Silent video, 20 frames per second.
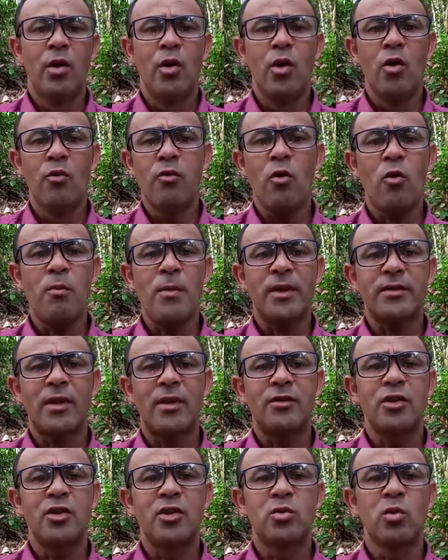Eu vou começar
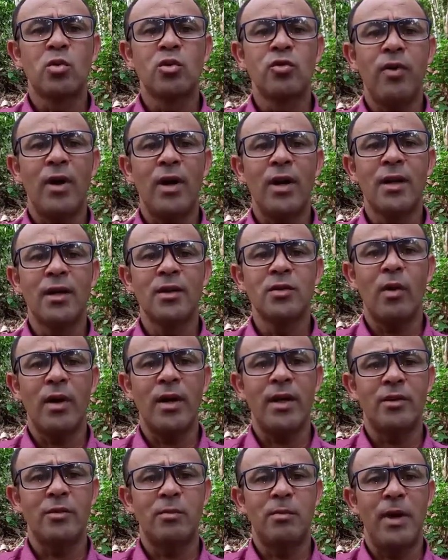esse estudo falando a
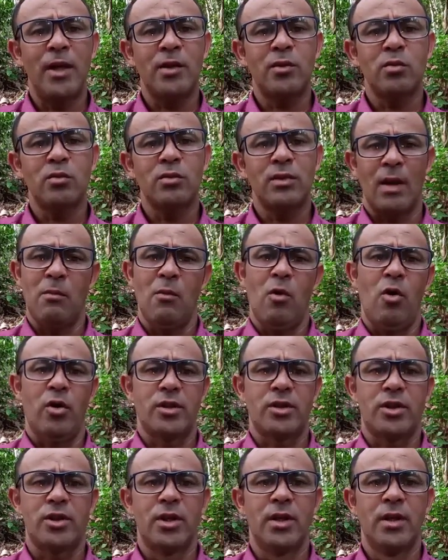respeito da
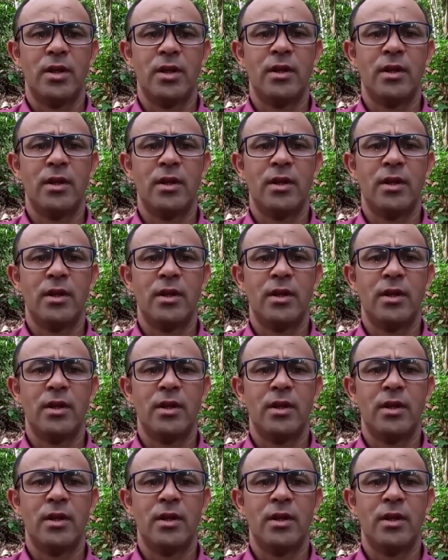morte